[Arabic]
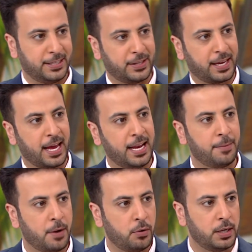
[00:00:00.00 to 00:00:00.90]

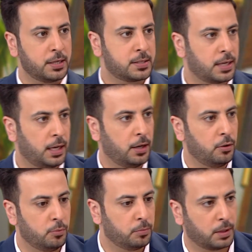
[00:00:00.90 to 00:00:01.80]
يتكلم او اللي ينصح هو
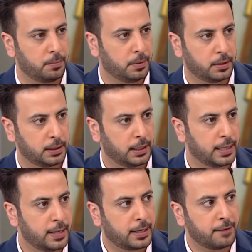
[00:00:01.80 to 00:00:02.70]
مو مطبق
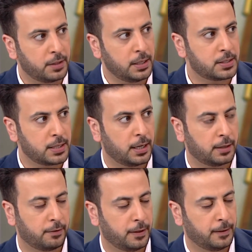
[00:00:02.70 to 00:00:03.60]
بالضبط يعني كيف على الاطفال